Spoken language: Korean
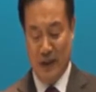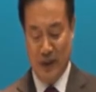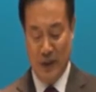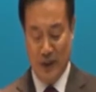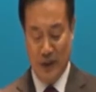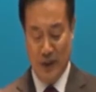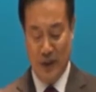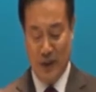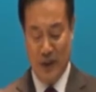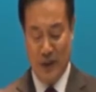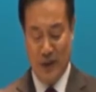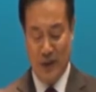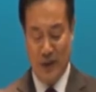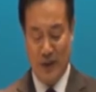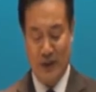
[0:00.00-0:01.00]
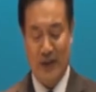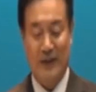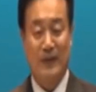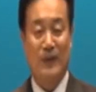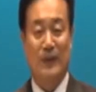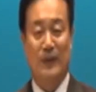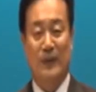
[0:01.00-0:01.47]
우리 주일학교도
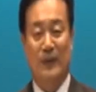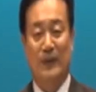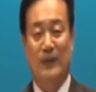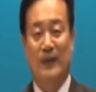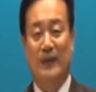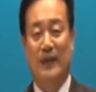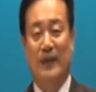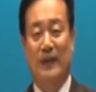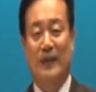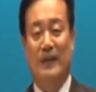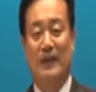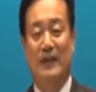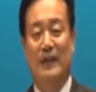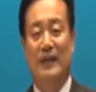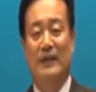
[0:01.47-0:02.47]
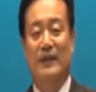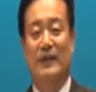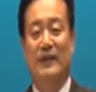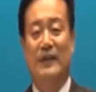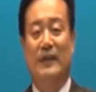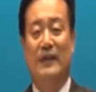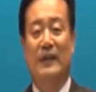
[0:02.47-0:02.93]
정상적으로 어, 시작이
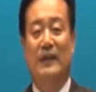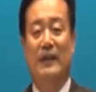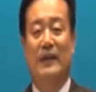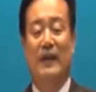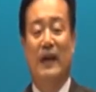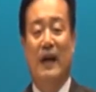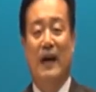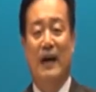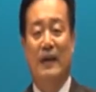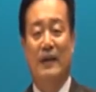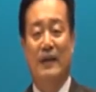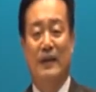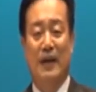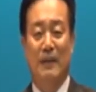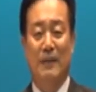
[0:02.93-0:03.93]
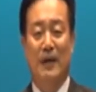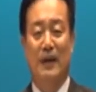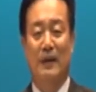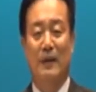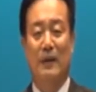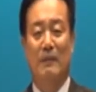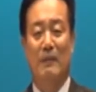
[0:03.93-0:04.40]
돼서 아이들이
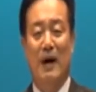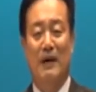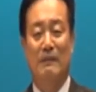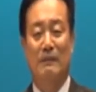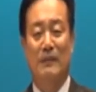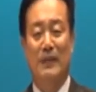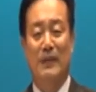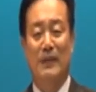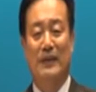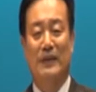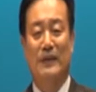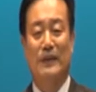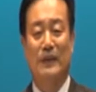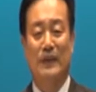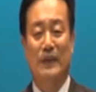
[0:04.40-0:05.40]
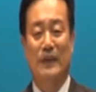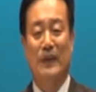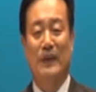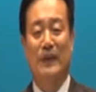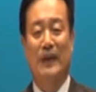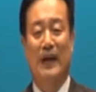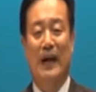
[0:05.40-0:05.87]
예배하고 마음껏
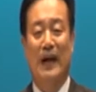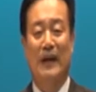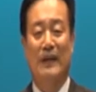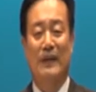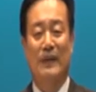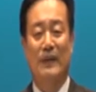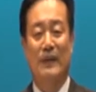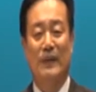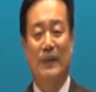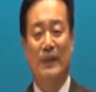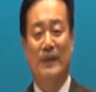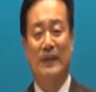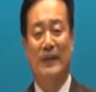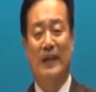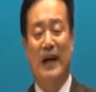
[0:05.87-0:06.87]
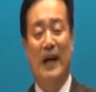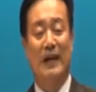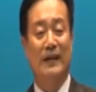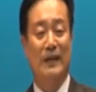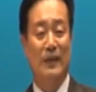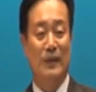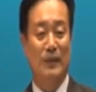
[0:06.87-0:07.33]
웃고 아이들이 뛰도는
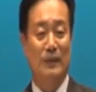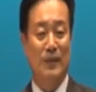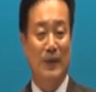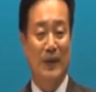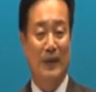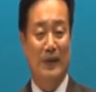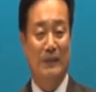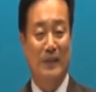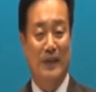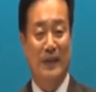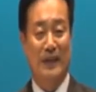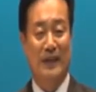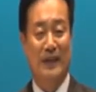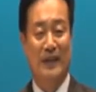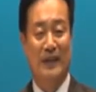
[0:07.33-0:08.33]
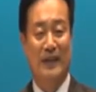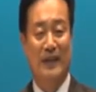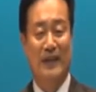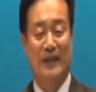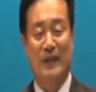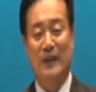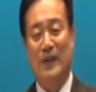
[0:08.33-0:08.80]
아이들의 웃음소리가 넘치는
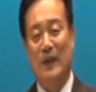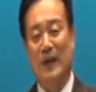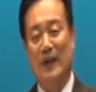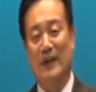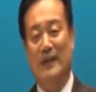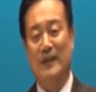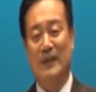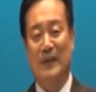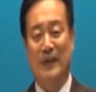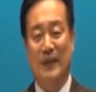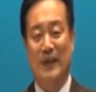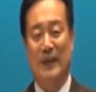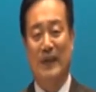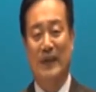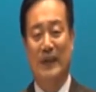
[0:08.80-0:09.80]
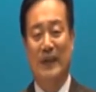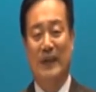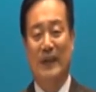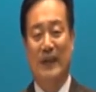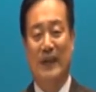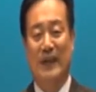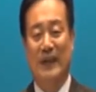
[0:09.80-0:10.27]
그런 교회가 될 수 있도록
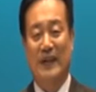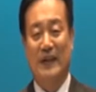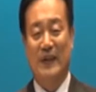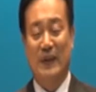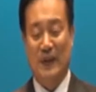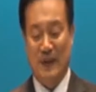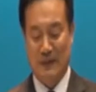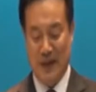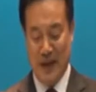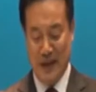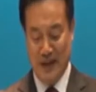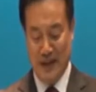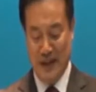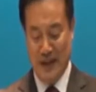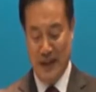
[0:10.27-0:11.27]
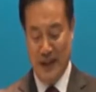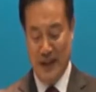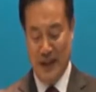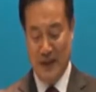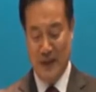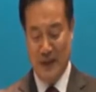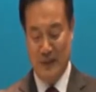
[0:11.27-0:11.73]
어, 기도를 많이
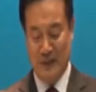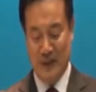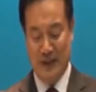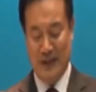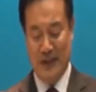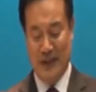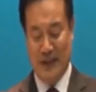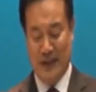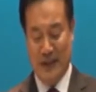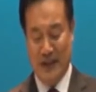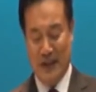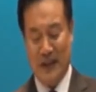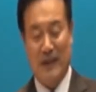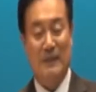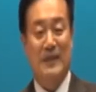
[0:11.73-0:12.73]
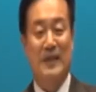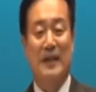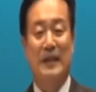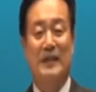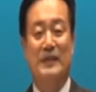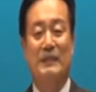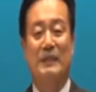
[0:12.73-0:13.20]
해주시면 아,
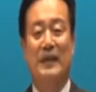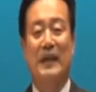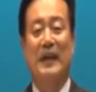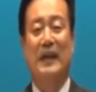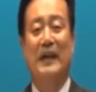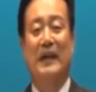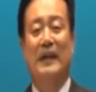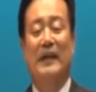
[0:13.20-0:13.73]
감사하겠습니다.